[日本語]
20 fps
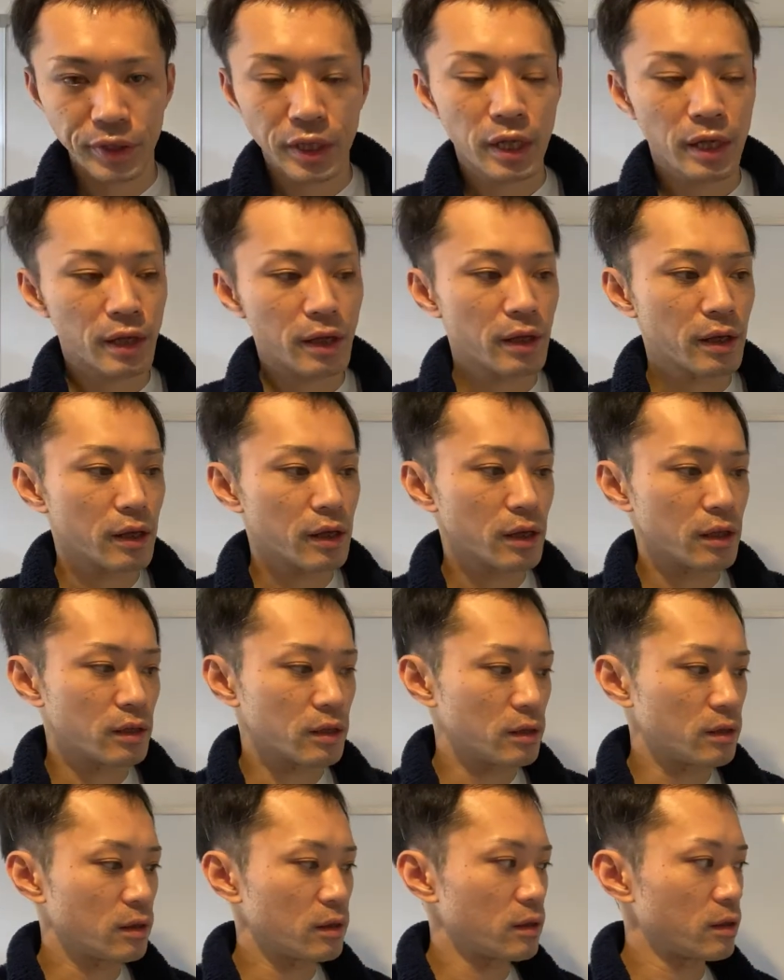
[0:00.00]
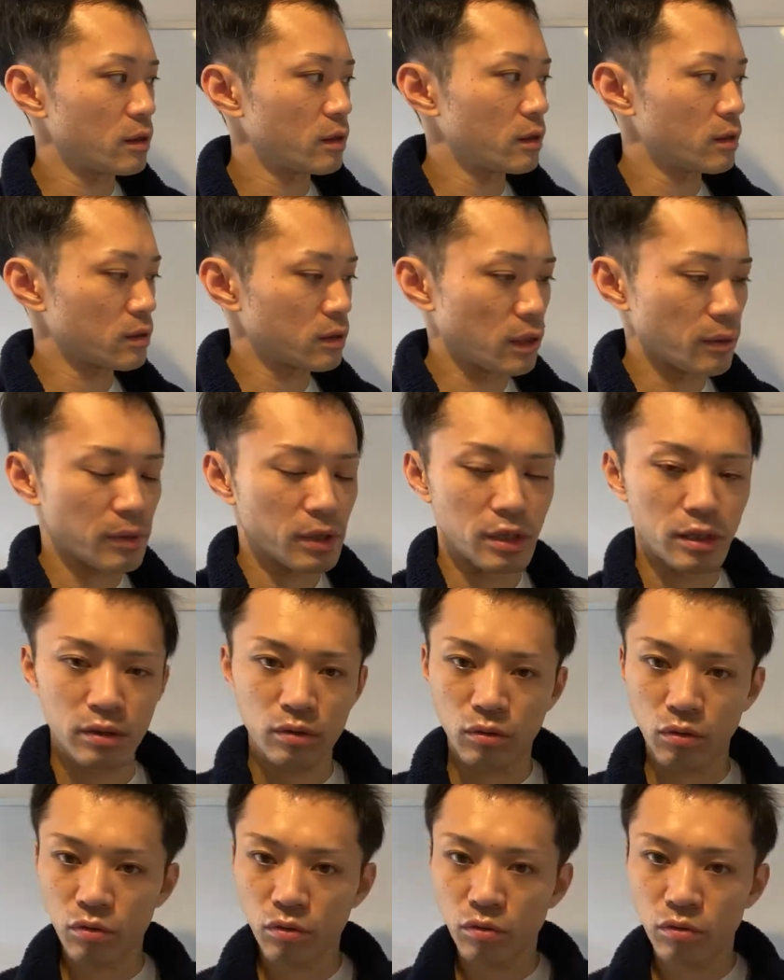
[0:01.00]
えー、ために
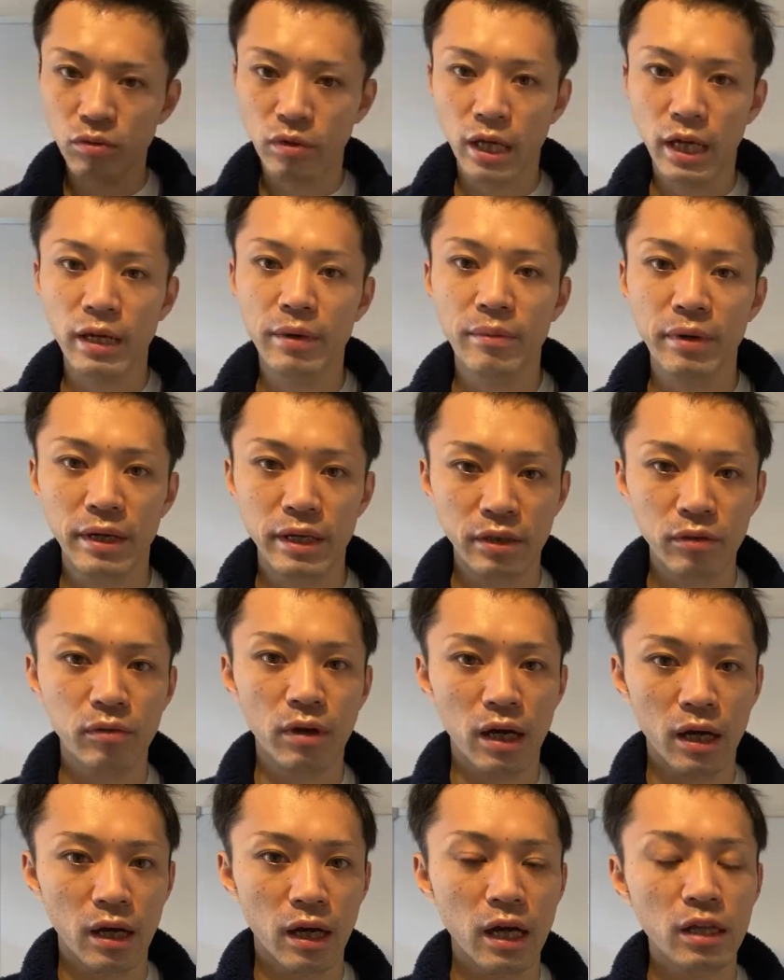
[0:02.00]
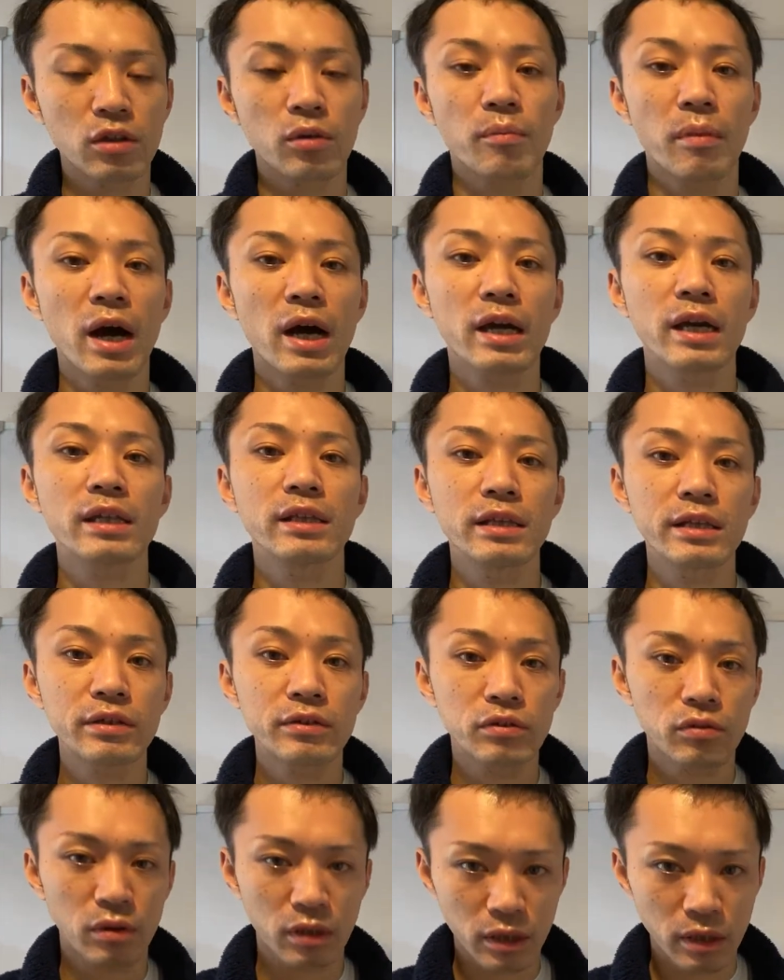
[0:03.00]
どういうことをやればいいのか、あとマーケティング
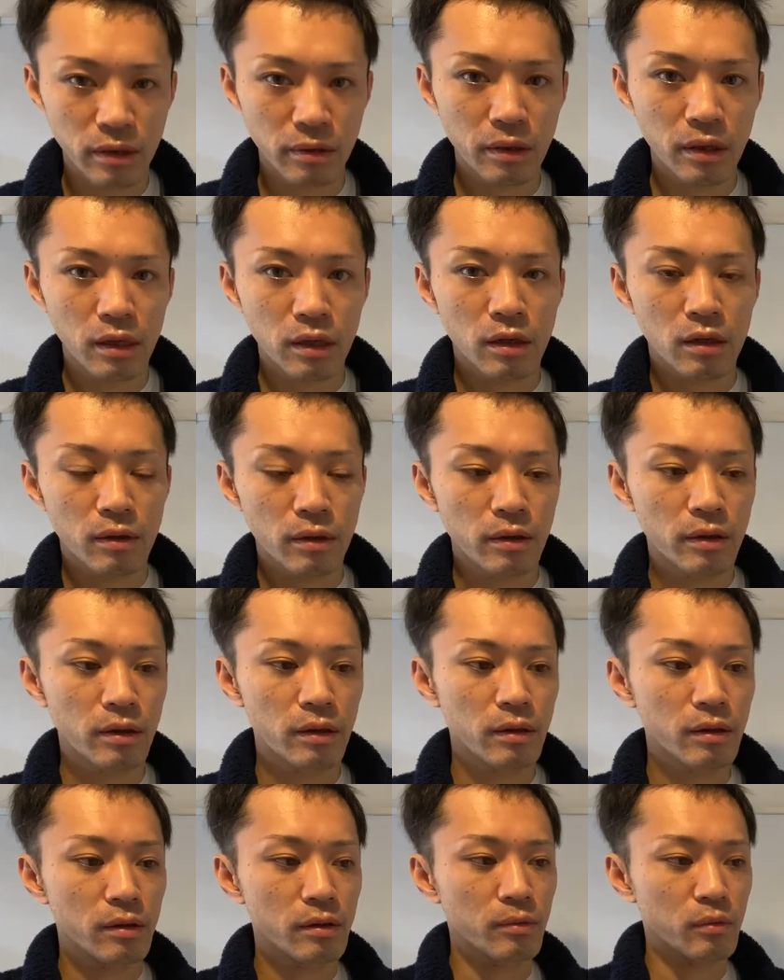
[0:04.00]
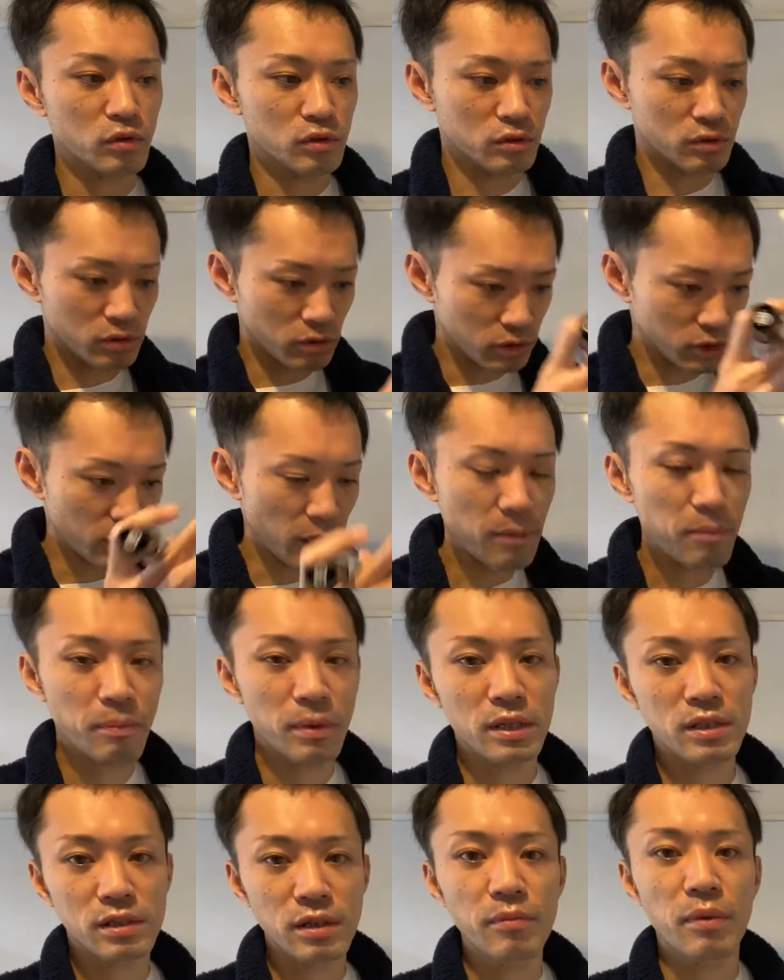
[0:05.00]
とかね、えー、もうその全
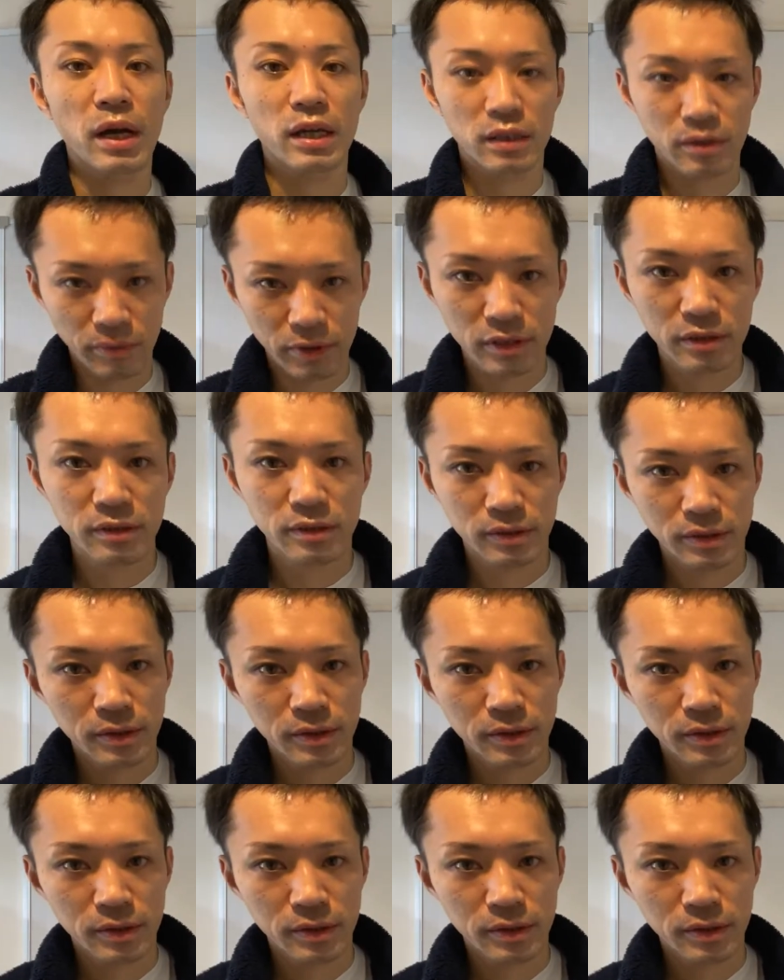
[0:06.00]
般全部入ってます。